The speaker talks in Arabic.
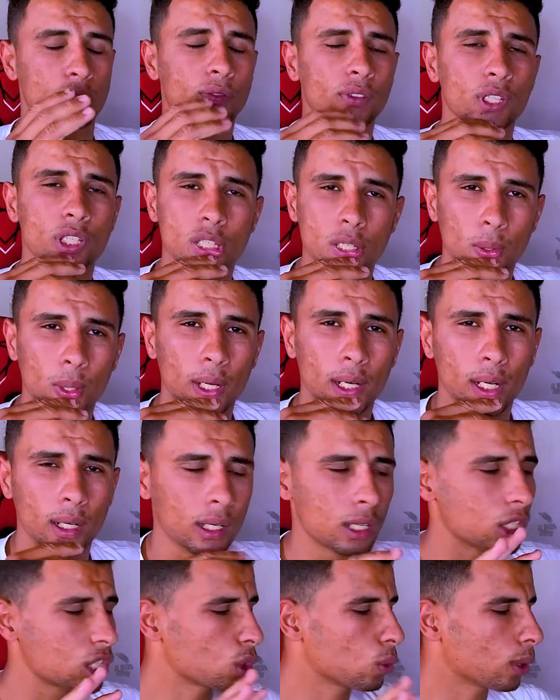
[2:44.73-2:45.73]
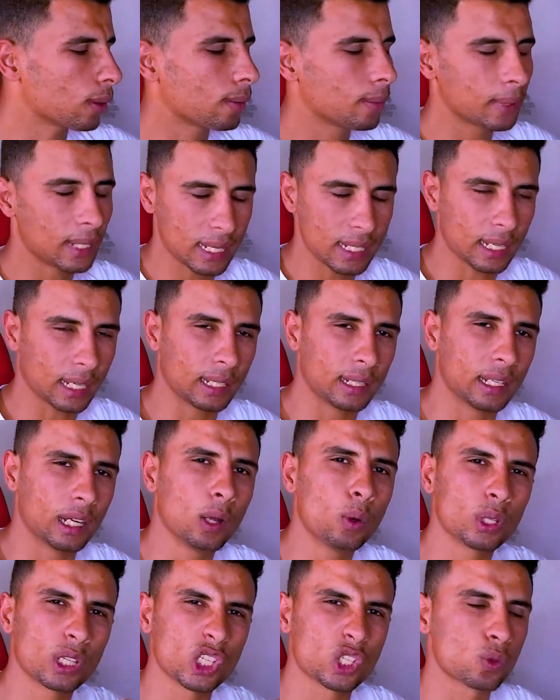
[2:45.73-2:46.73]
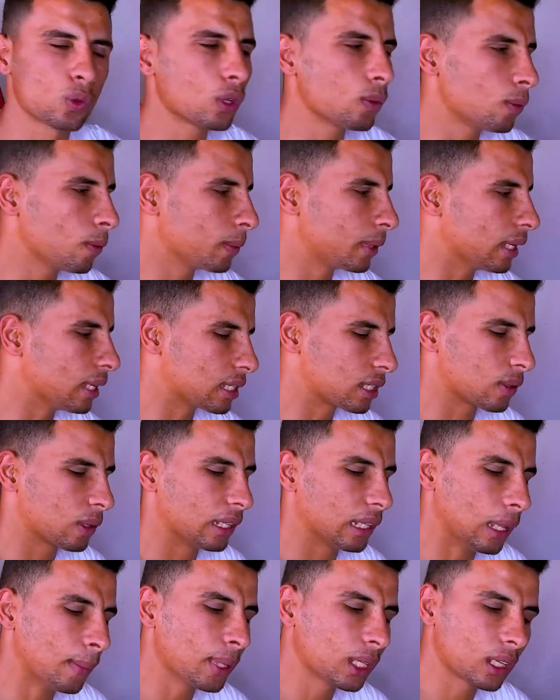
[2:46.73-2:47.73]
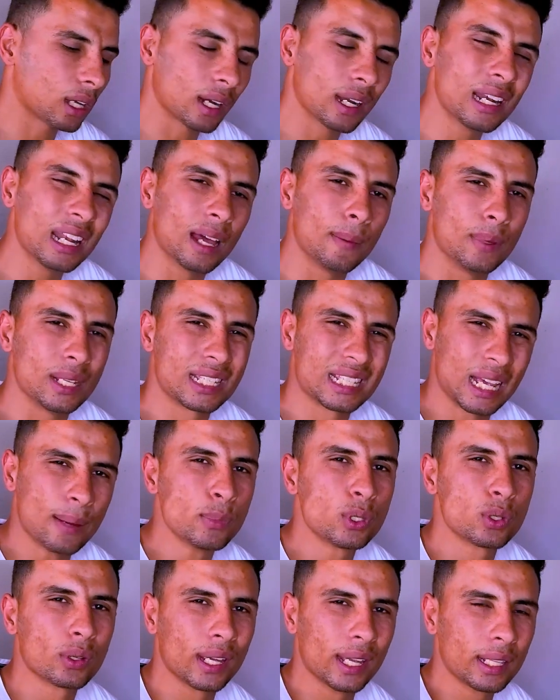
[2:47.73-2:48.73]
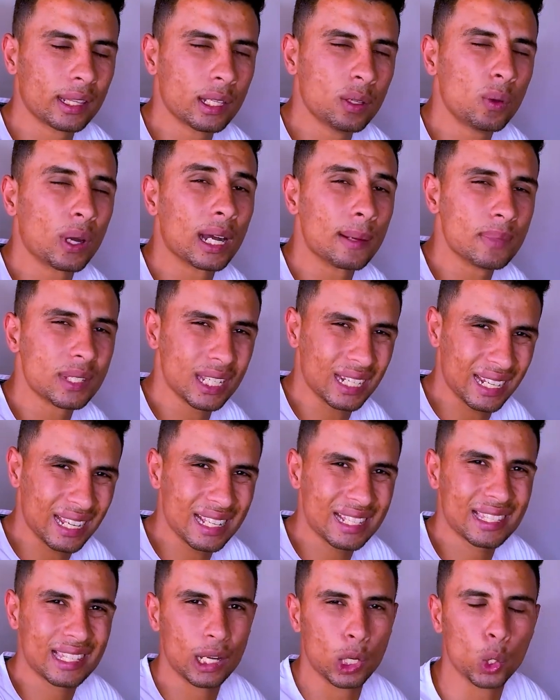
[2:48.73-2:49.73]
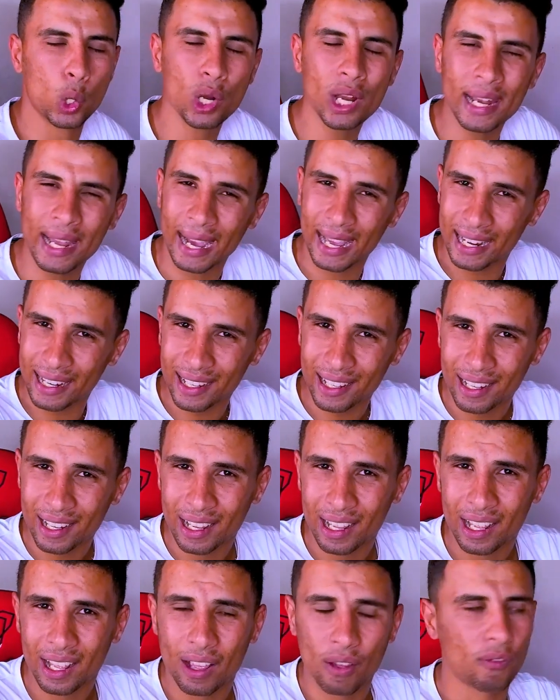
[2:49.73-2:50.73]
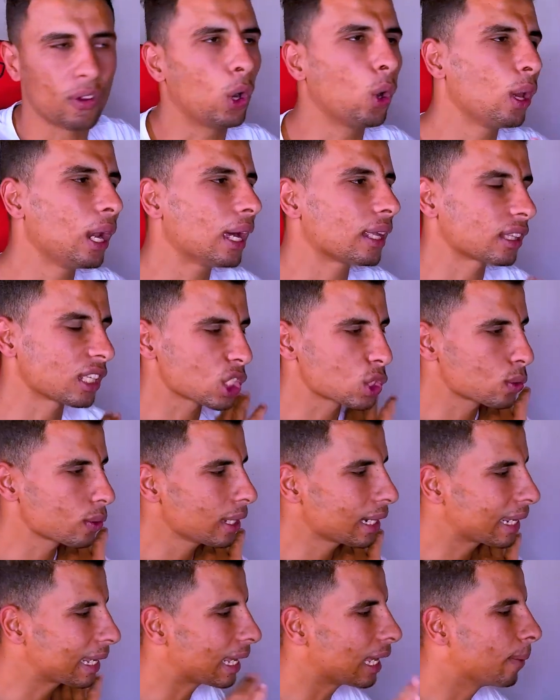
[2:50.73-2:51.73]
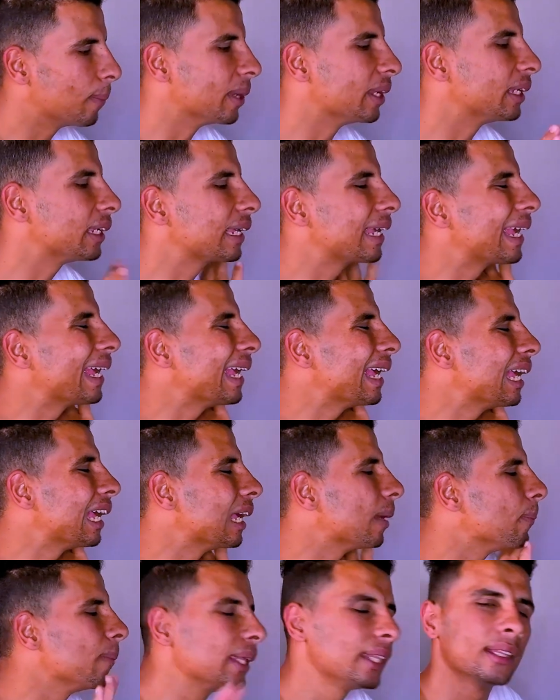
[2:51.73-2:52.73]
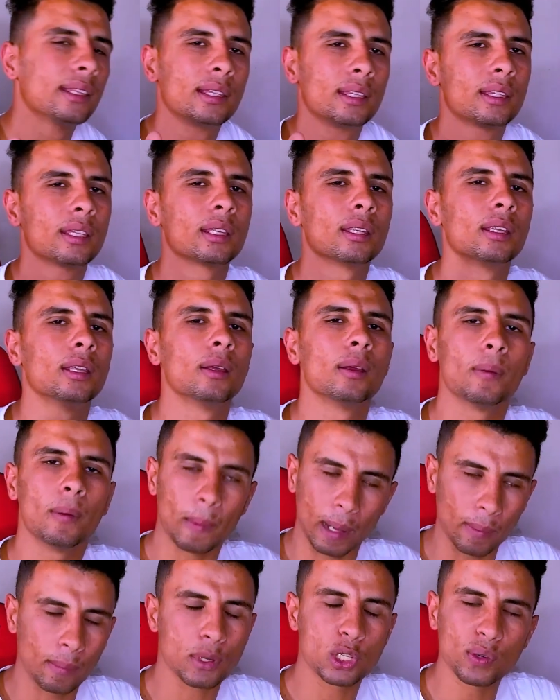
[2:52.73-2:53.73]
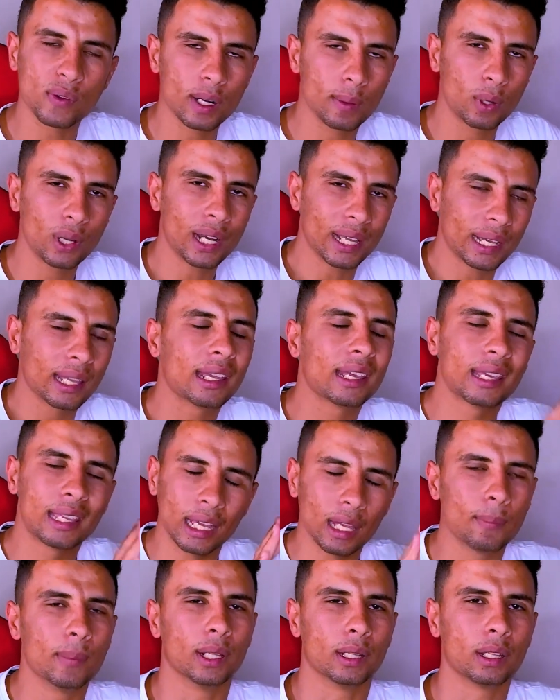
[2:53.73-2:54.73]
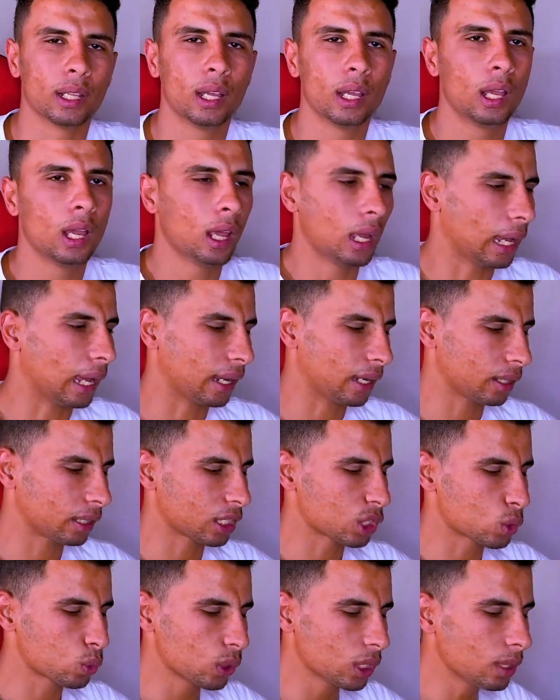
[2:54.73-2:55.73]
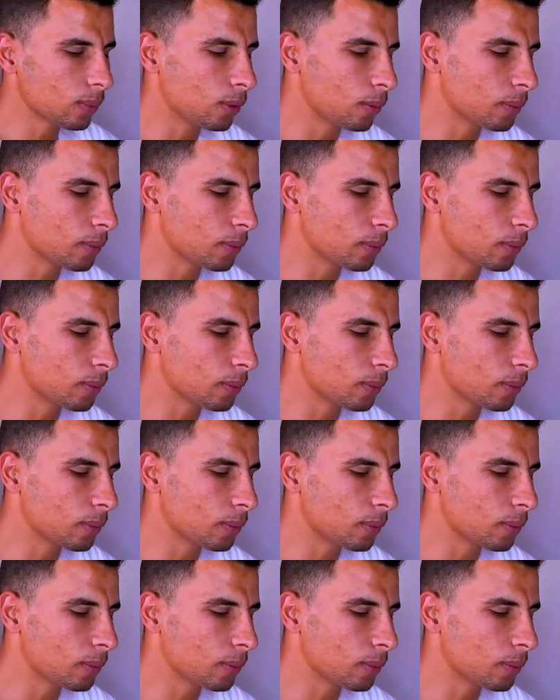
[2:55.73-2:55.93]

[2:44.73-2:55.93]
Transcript: شفت الصور صور ممتازه جدا هو تصوير ممتاز لما تقارنها بالسامسونج 52 اس اللي قلنا عليه فهو لا تصوير جامد جامد شوف انا بقول لك ايه جامد يعني تصوير